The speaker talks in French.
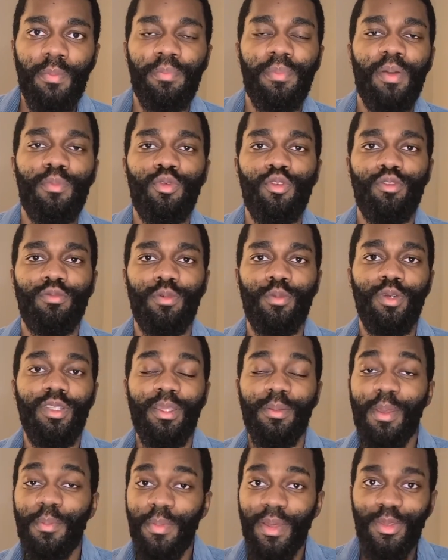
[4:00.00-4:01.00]
même pas pour le moment. Il
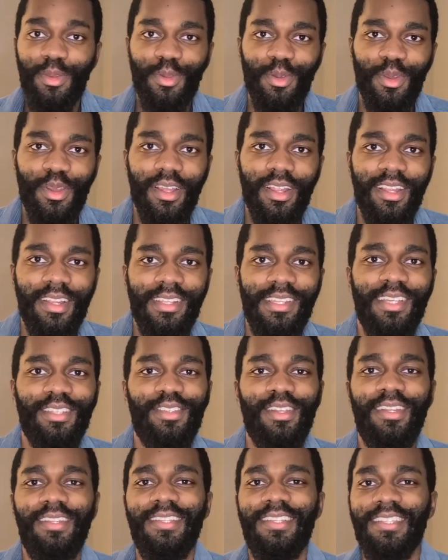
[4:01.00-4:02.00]
n'y a même pas de lien
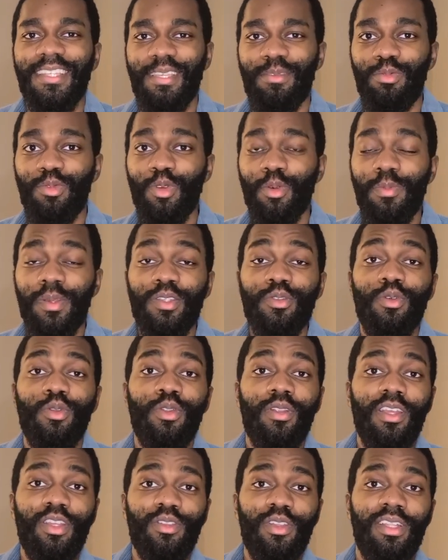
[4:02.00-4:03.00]
dans la description parce que
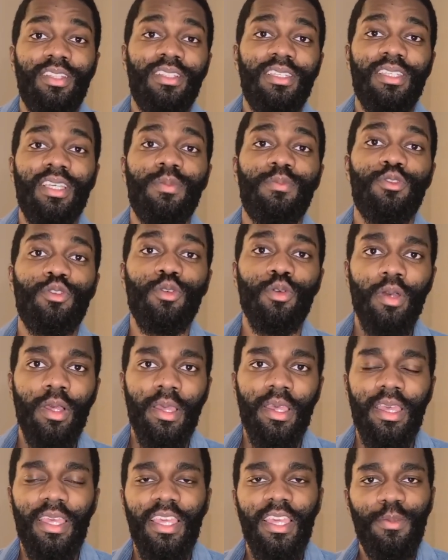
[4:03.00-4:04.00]
le lien dans la description
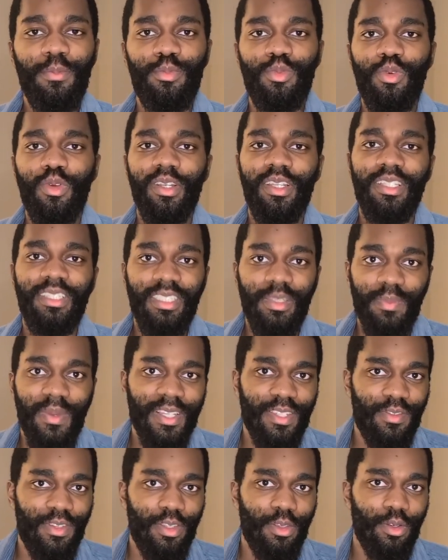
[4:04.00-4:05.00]
est pour les petits
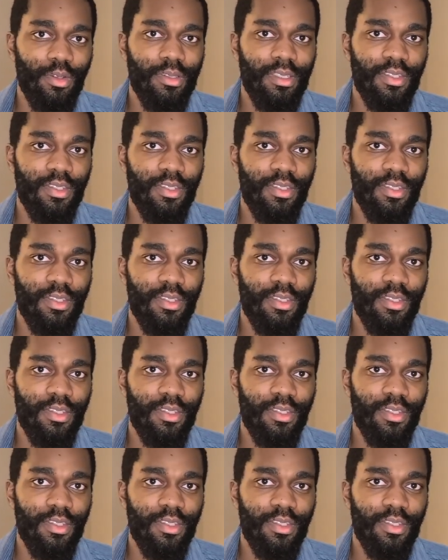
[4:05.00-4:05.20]
pages vidéo.